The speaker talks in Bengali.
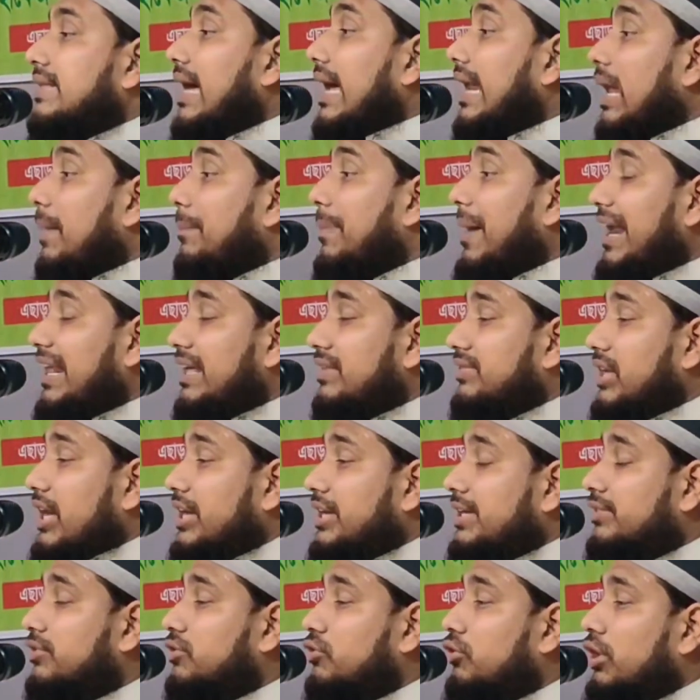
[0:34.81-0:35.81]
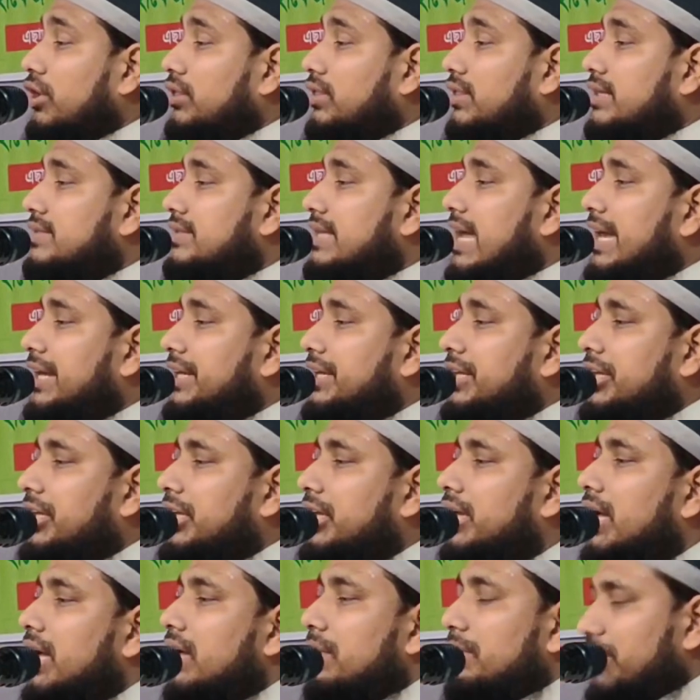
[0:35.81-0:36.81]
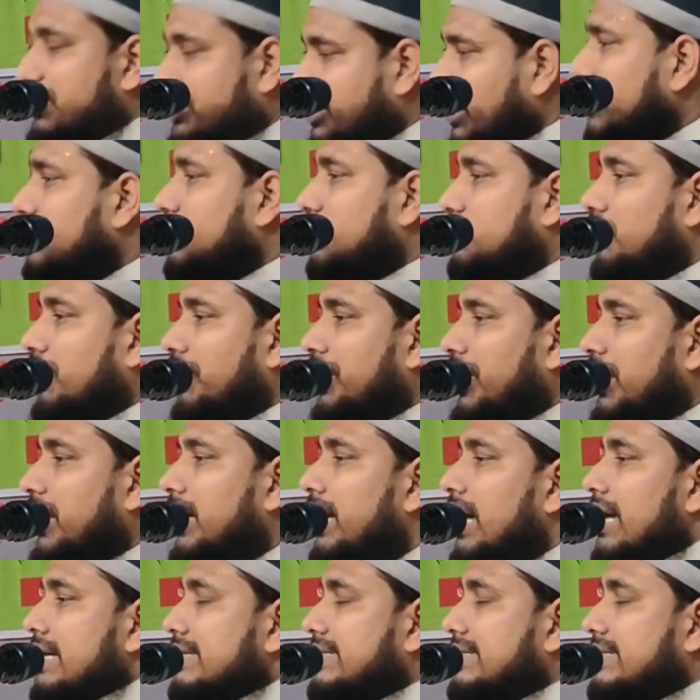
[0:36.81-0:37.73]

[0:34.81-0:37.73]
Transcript: তারা বাড়িতে ঈদ করতে যায়নি বিশেষ করে